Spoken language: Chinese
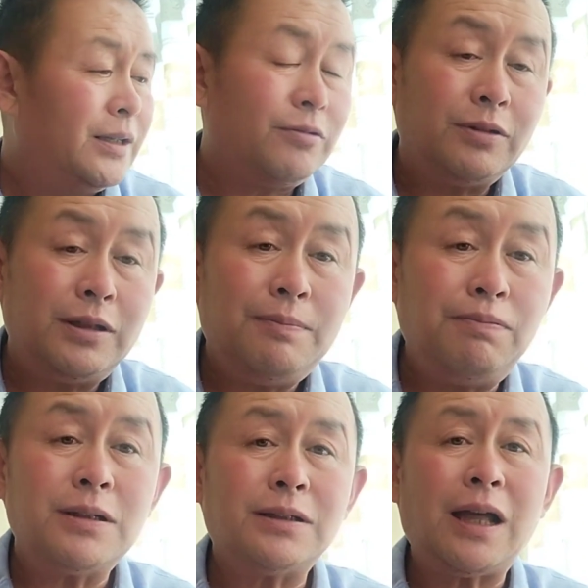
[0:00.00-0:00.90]
就你
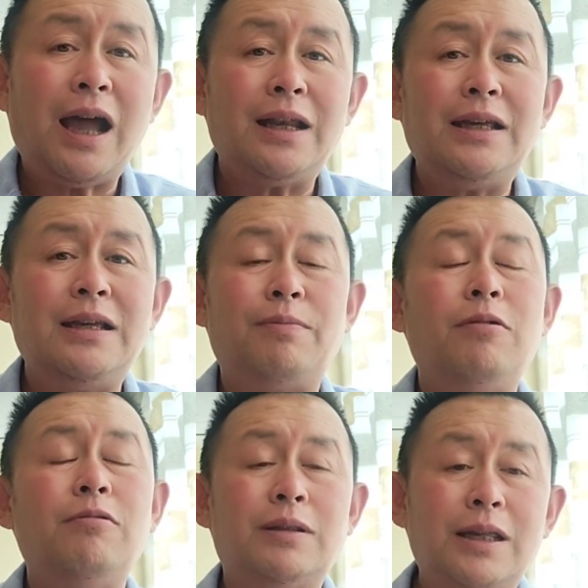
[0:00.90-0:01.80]
不能太累呀，
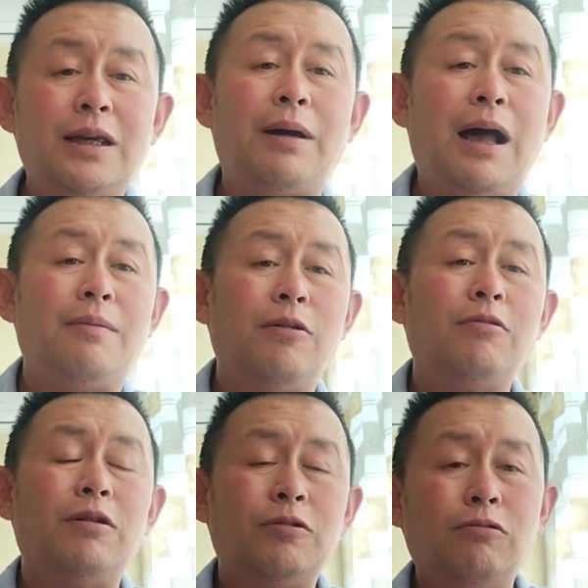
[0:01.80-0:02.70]
包括爹妈呀，
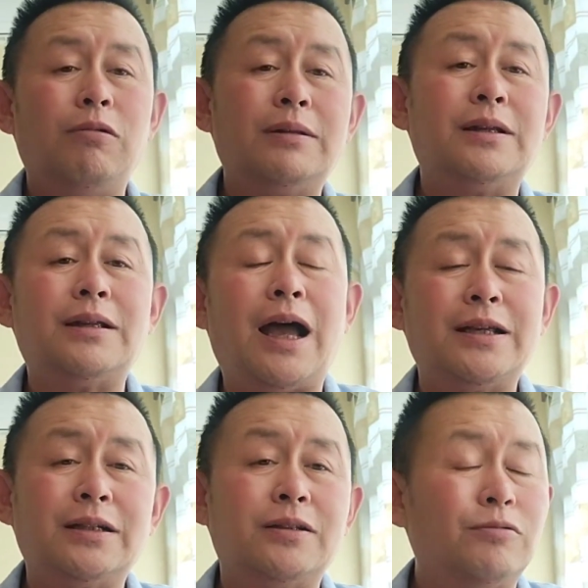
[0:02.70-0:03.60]
包括刘欢呐、那
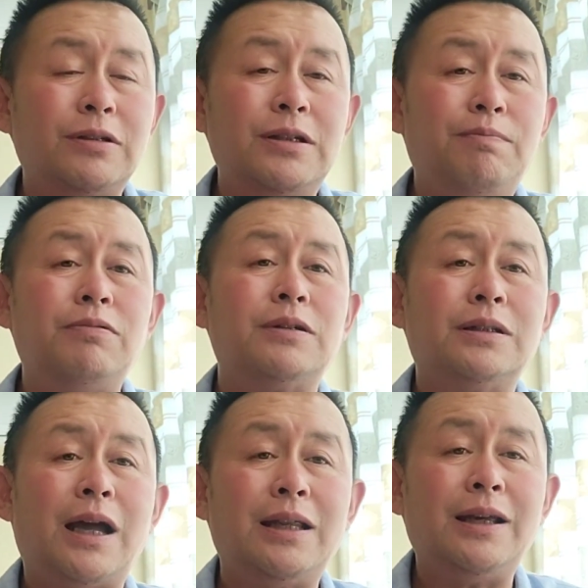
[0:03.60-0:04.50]
英都说你不
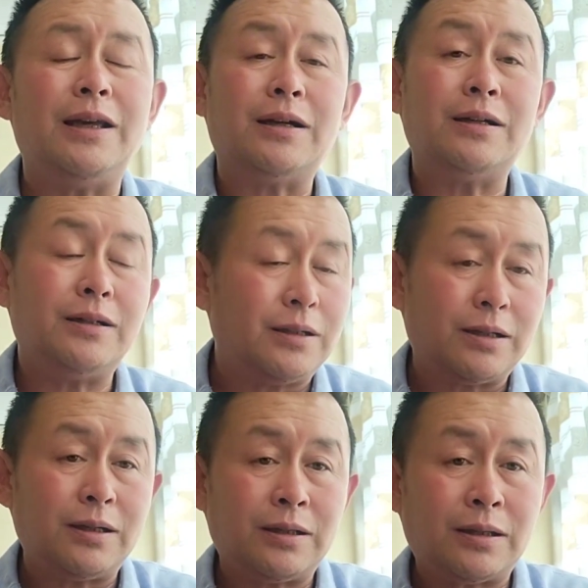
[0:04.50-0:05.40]
能太累。可
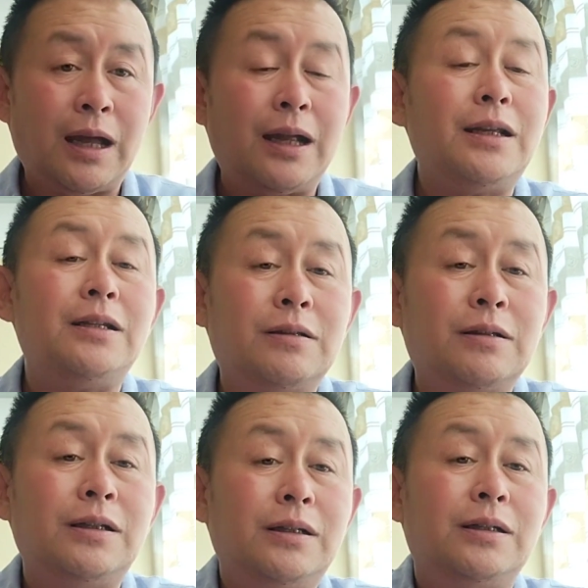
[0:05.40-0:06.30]
是他这一
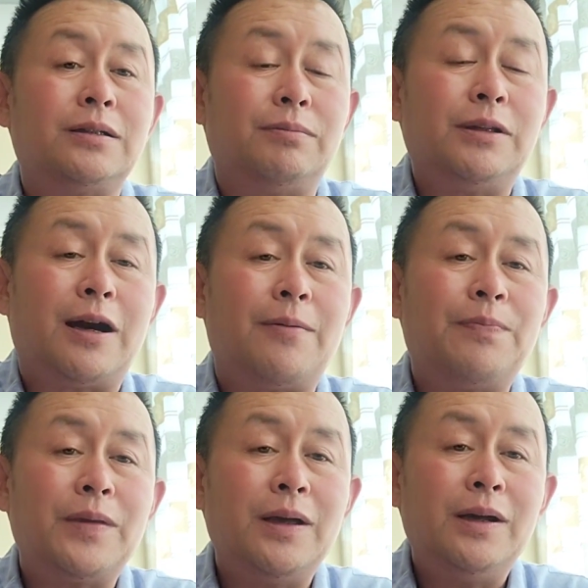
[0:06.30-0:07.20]
一一什么点
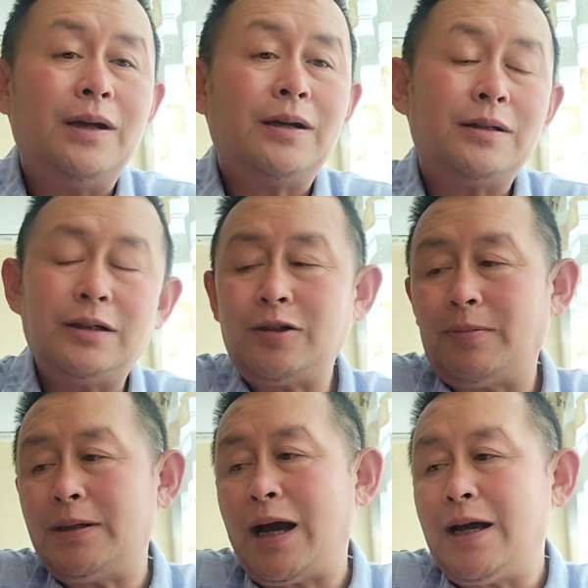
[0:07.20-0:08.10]
儿，可能
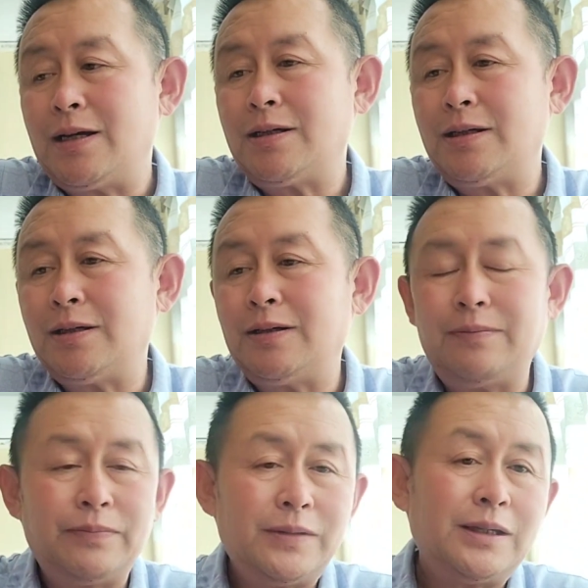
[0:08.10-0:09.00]
姚贝娜也是这
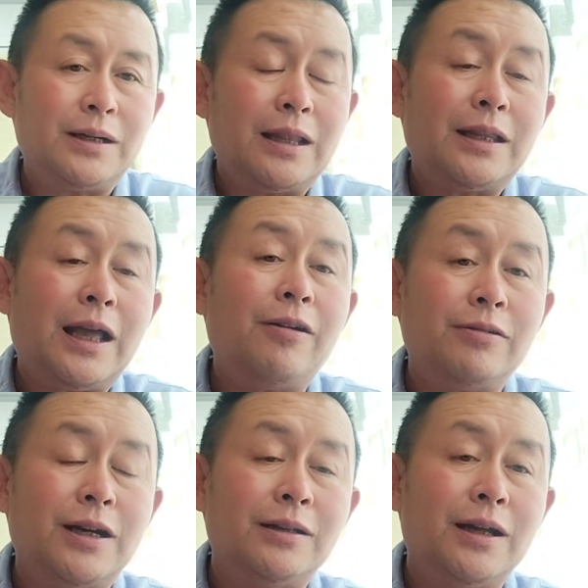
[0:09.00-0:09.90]
个这还太
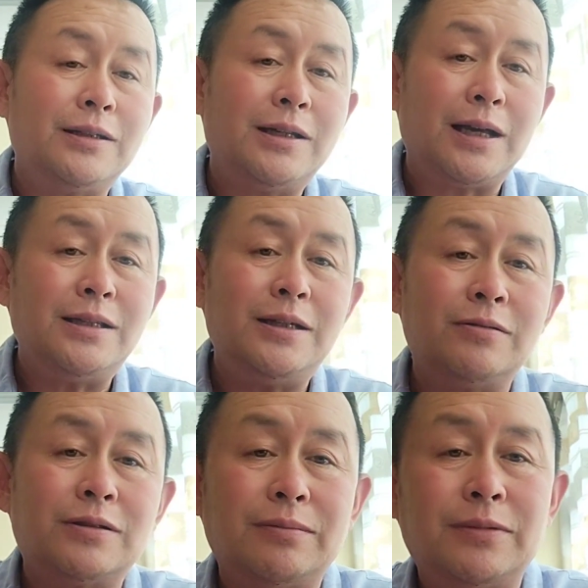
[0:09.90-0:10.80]
要强了，前期
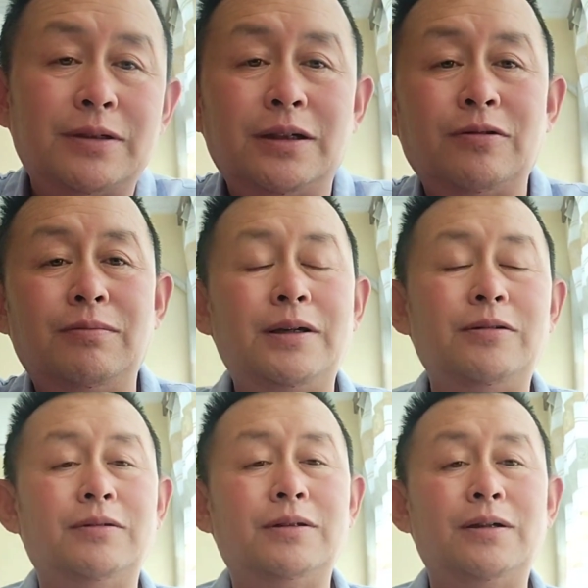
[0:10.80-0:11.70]
就怎么着都没
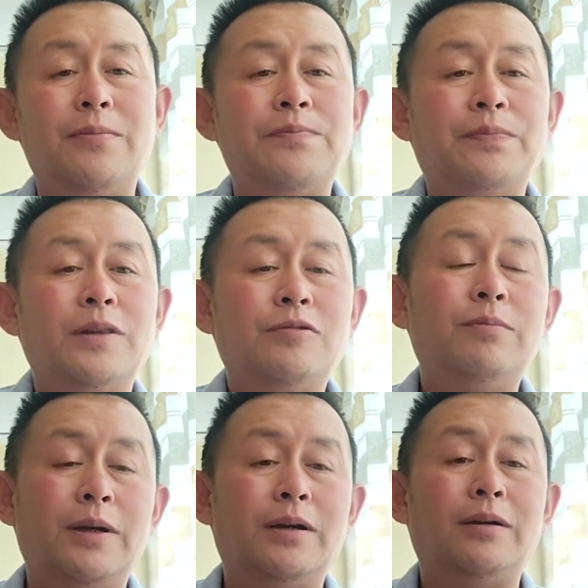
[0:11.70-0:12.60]
有这个
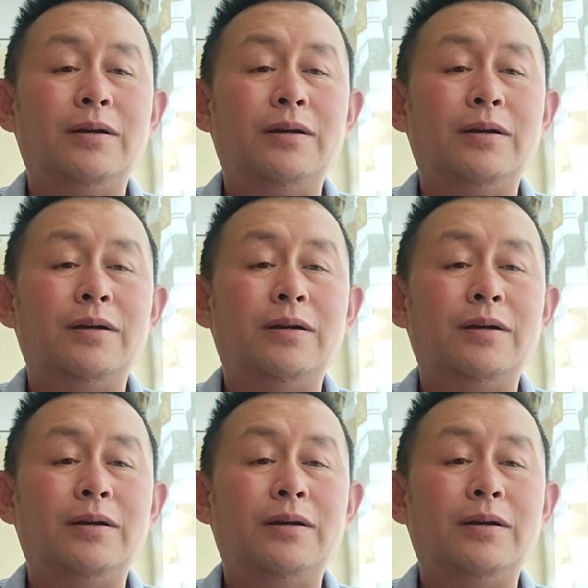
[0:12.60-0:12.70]
出名